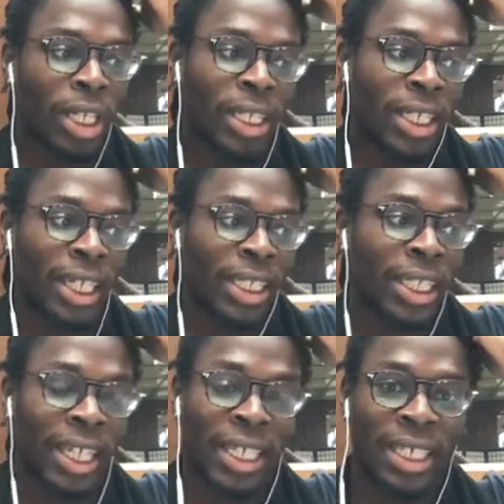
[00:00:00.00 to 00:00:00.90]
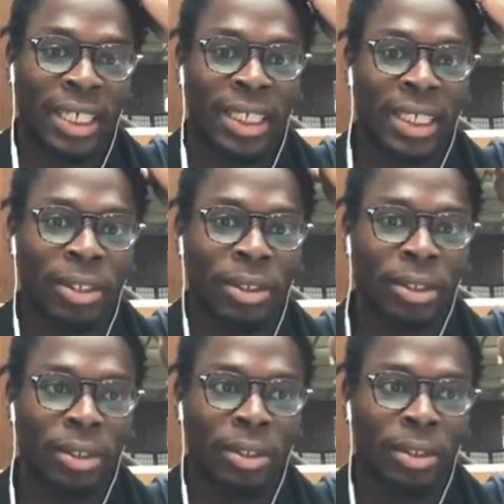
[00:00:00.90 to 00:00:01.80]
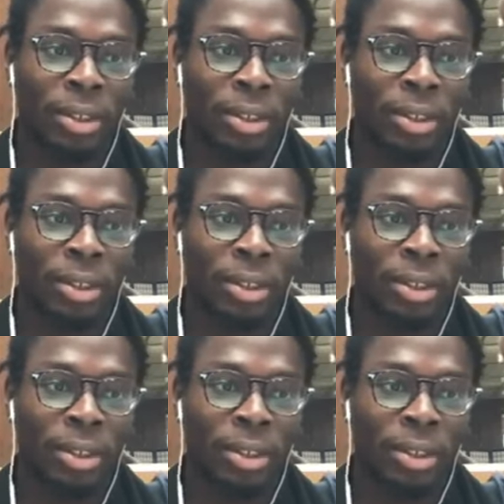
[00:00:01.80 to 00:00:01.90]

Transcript: tu es, quelqu'un qui, euh,